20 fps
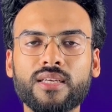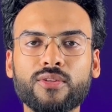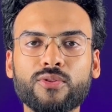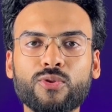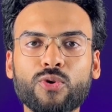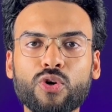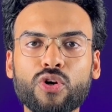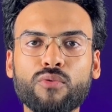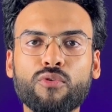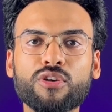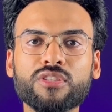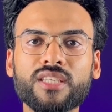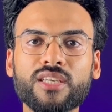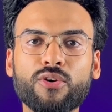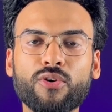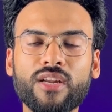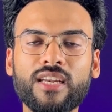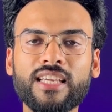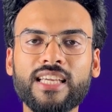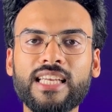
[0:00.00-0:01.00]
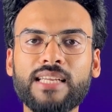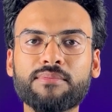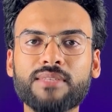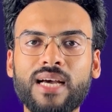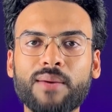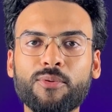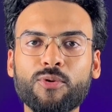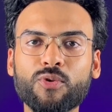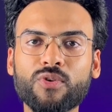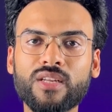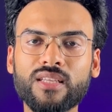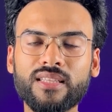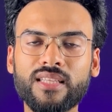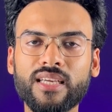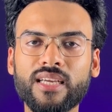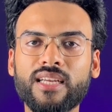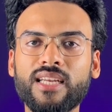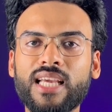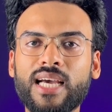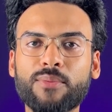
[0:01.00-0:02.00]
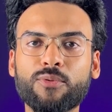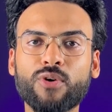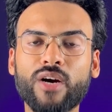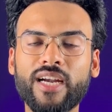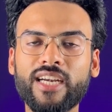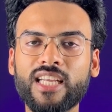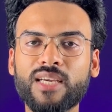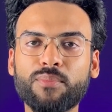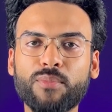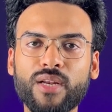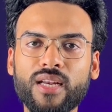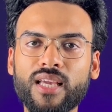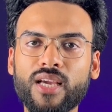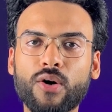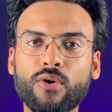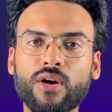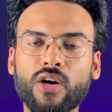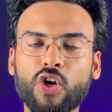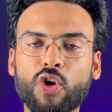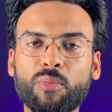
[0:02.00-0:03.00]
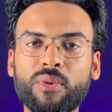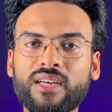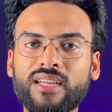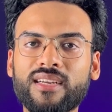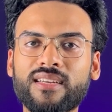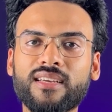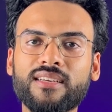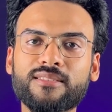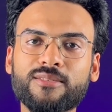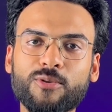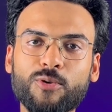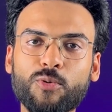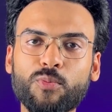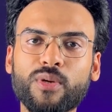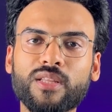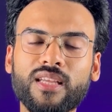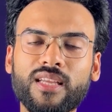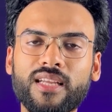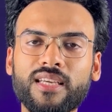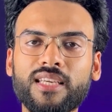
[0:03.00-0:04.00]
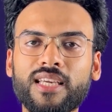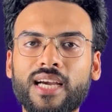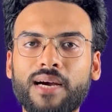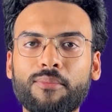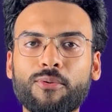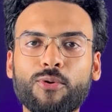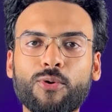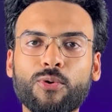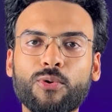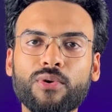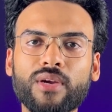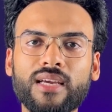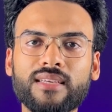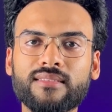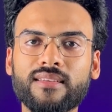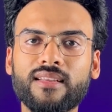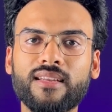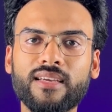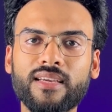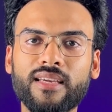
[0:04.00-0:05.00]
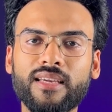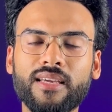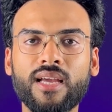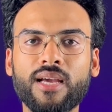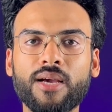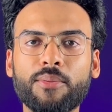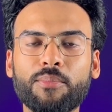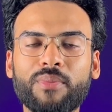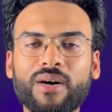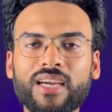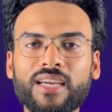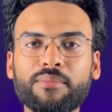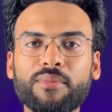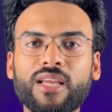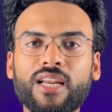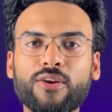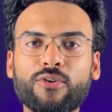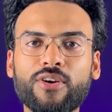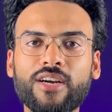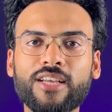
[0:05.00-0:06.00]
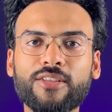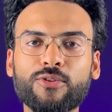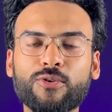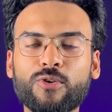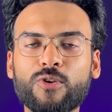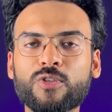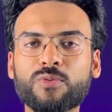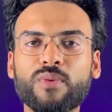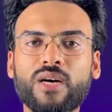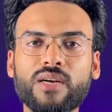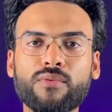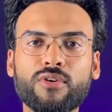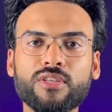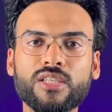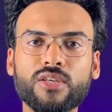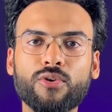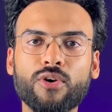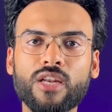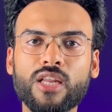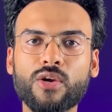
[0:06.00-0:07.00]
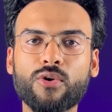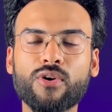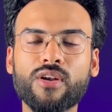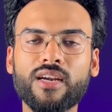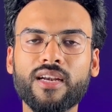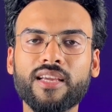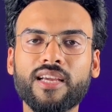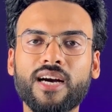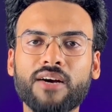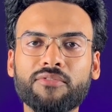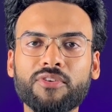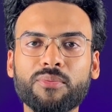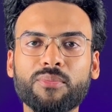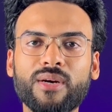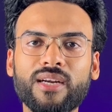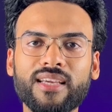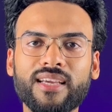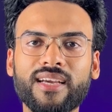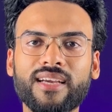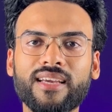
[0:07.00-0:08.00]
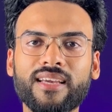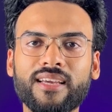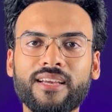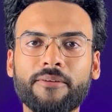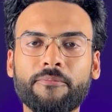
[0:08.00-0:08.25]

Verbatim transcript: दोनों वॉच की कॉलिंग क्लिप्स आप लोगों ने देख लिया आपको आइडिया मिल गया होगा कमेंट करके जरूर बताना कि आप लोगों को कैसी लगी बाकी मेरे अकॉर्डिंग दोनों स्मार्ट वॉच की कॉलिंग क्वालिटी काफी बढ़िया है